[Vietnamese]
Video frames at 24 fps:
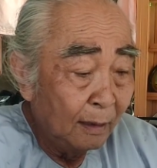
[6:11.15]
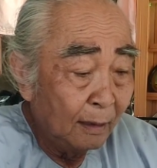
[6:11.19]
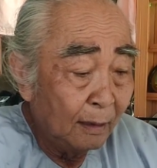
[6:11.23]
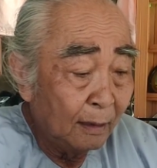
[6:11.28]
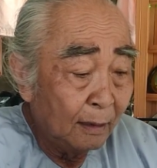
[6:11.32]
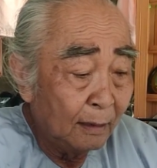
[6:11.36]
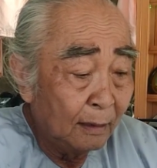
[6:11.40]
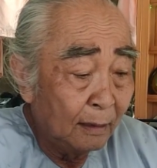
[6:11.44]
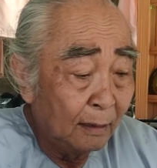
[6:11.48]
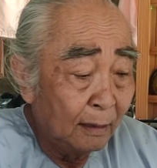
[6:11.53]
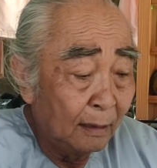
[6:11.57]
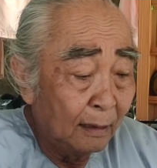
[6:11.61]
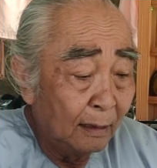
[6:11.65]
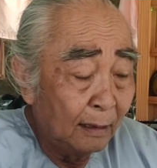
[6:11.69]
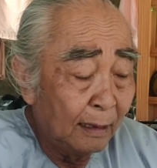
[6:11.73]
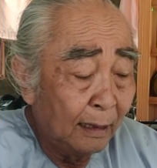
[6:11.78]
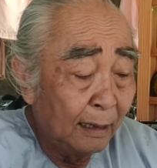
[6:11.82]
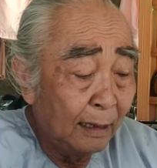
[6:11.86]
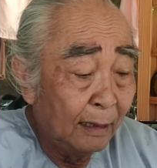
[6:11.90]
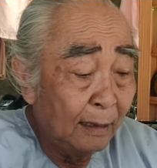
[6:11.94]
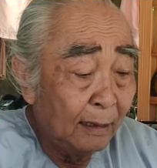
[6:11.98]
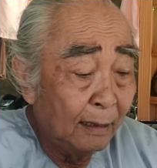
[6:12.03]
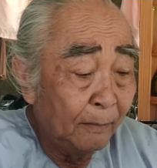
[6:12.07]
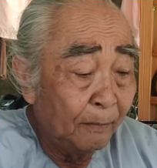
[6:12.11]
à, vì
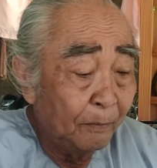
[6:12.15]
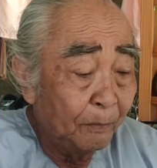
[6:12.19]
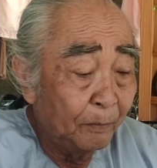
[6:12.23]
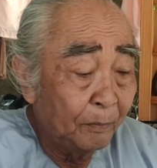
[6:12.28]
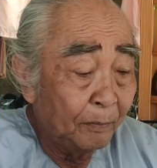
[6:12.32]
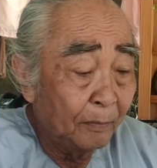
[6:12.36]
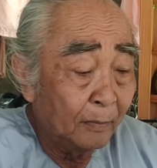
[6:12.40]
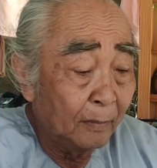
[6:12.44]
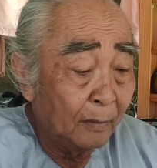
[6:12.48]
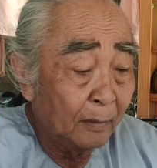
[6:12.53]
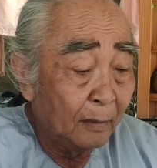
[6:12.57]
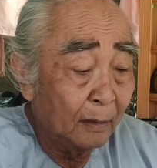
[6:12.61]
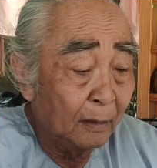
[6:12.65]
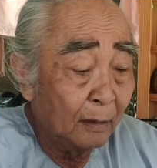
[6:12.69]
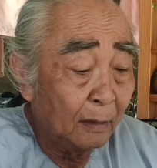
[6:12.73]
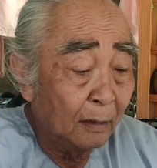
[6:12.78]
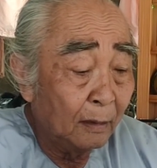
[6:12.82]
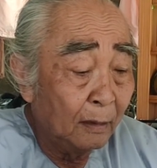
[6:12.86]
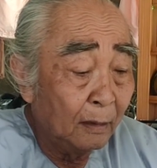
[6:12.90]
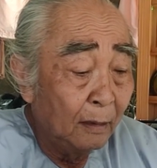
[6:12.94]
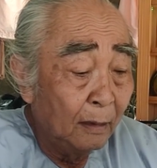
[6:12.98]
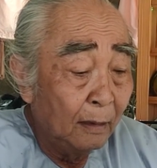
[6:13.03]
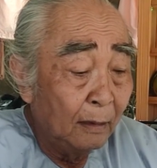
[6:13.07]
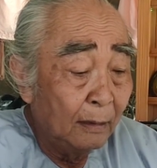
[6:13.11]
cái
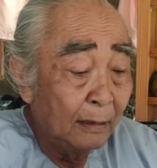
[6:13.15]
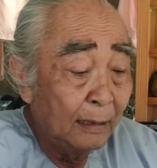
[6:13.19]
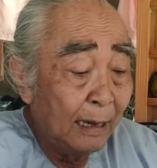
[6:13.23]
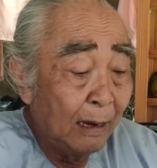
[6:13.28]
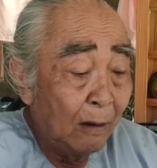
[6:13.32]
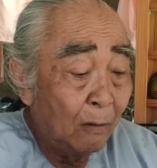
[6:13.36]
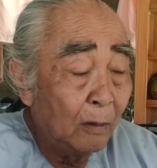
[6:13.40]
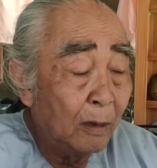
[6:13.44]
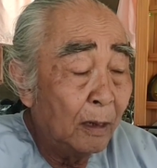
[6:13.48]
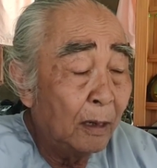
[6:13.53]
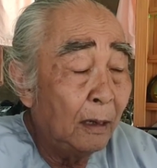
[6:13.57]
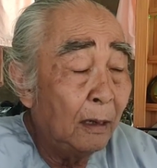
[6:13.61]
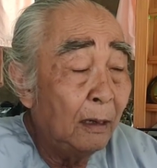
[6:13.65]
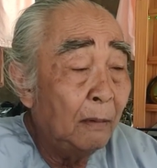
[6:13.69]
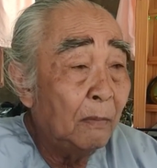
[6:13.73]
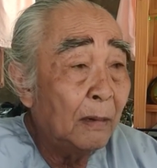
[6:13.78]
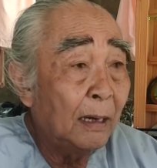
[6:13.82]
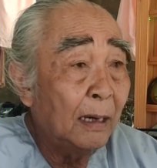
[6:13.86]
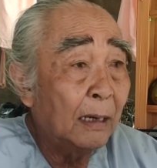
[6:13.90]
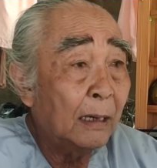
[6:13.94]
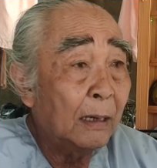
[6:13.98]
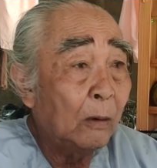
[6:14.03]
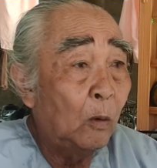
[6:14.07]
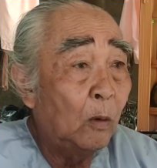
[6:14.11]
um, giáo lý
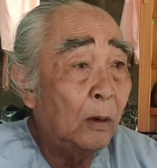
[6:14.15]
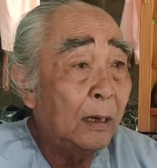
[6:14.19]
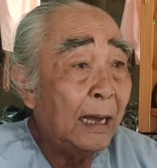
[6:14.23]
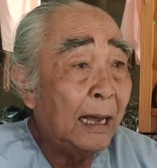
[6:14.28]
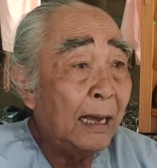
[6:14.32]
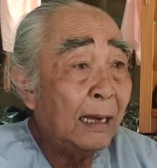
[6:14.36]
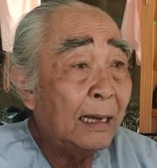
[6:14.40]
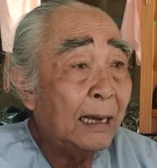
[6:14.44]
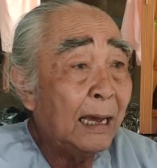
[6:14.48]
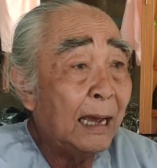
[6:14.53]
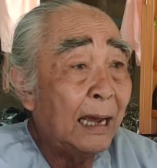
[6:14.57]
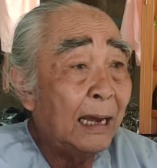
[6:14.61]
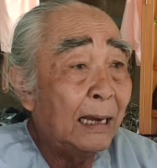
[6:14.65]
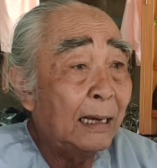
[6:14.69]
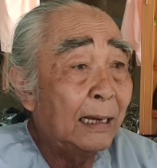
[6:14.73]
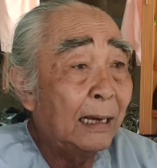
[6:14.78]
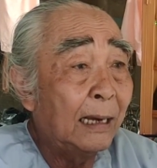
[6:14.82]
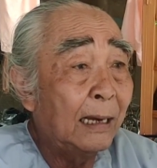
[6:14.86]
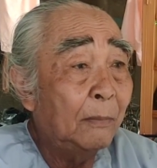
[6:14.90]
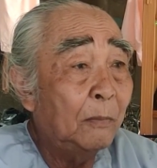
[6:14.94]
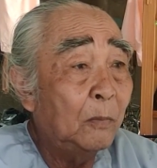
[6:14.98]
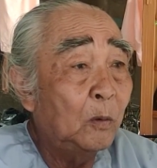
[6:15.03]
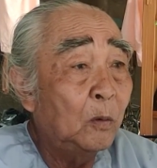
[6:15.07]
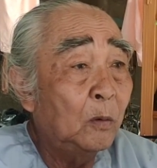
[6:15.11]
mà của các ngài
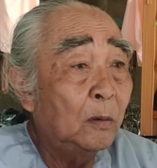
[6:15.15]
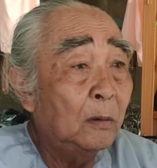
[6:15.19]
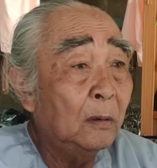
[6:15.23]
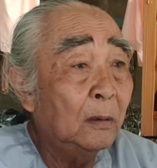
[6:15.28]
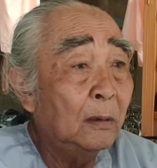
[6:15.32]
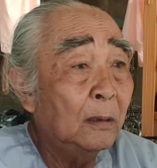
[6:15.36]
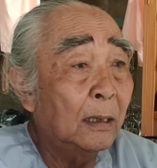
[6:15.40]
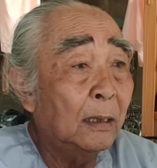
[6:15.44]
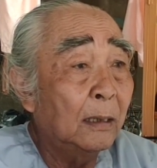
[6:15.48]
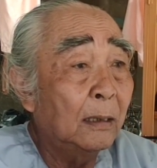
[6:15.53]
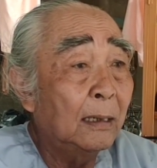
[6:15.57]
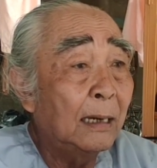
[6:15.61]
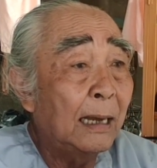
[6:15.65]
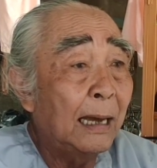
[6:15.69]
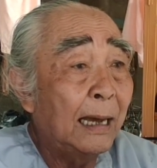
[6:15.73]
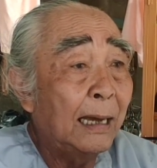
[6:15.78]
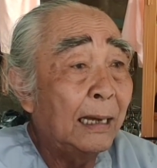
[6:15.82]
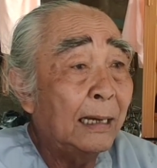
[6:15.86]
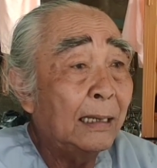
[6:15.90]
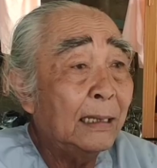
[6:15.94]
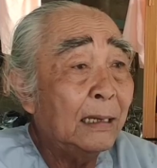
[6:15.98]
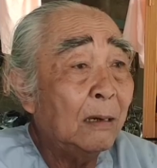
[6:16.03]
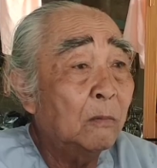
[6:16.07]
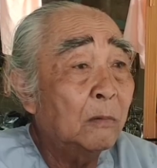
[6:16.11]
đã muốn gửi
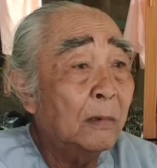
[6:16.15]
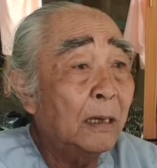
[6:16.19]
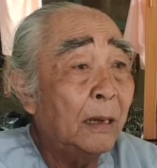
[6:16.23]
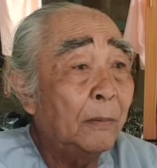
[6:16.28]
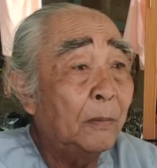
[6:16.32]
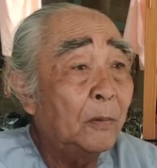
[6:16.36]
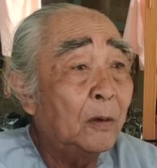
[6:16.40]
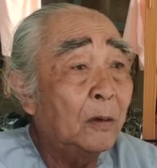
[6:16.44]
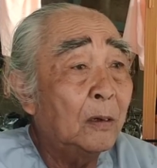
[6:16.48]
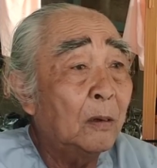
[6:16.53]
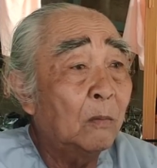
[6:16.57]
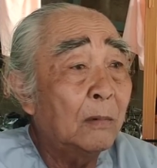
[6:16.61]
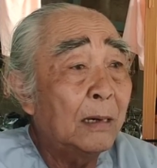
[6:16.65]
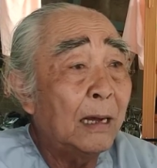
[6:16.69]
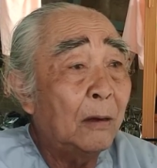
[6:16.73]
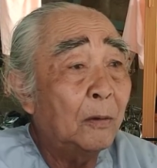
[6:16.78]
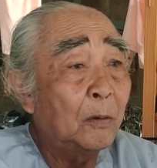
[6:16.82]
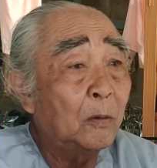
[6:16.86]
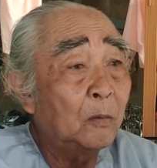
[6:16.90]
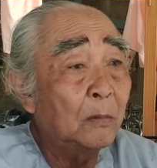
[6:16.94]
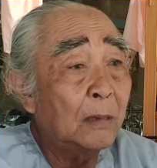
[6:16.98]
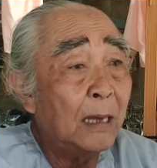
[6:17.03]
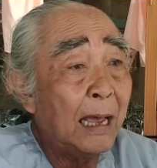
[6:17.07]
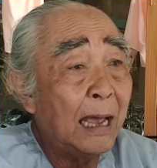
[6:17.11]
lại cái thông điệp cho đồng
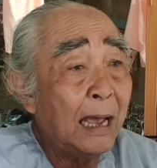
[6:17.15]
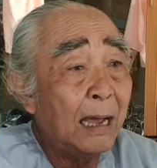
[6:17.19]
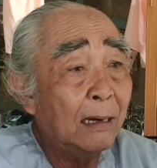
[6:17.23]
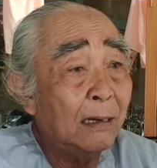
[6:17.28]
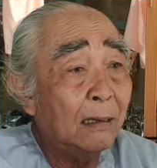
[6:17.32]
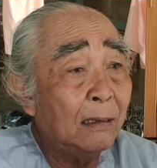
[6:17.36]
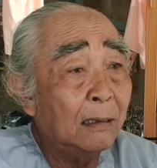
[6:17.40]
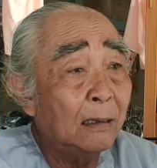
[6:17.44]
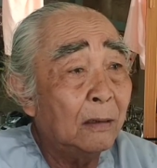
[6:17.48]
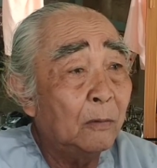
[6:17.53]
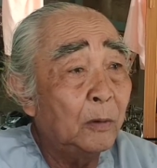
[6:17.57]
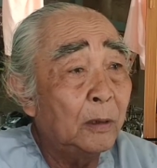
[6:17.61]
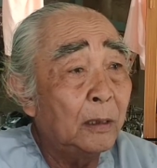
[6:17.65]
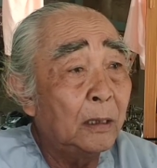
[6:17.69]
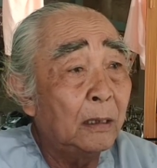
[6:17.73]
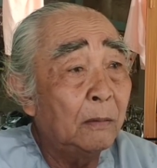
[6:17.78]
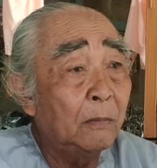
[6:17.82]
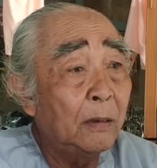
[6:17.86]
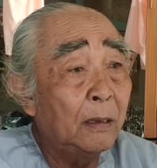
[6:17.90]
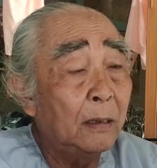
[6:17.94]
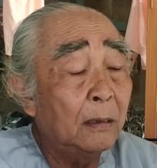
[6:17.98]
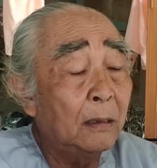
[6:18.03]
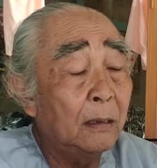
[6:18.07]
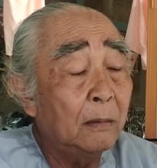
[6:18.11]
đạo chúng ta đó thì quý
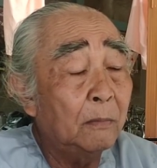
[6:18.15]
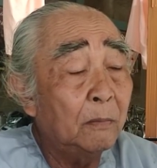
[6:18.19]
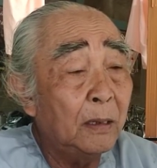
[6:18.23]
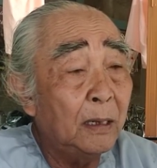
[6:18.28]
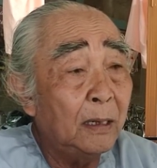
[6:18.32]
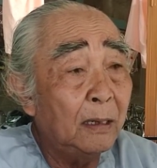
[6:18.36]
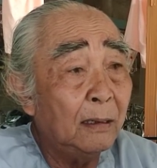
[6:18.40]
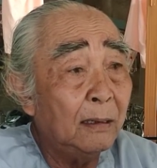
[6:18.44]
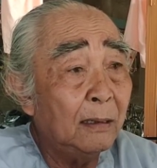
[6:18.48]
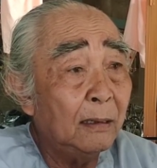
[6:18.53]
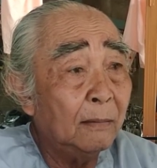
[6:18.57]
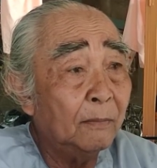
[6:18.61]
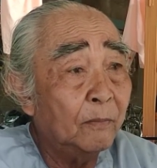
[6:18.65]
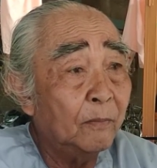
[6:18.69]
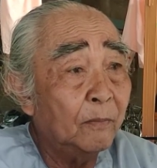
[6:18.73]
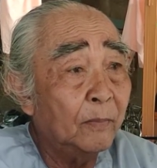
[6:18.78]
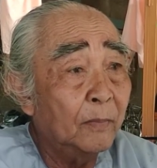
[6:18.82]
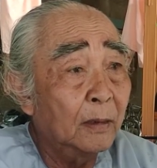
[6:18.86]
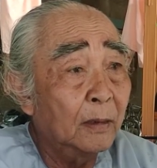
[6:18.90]
vị viên nên biết đó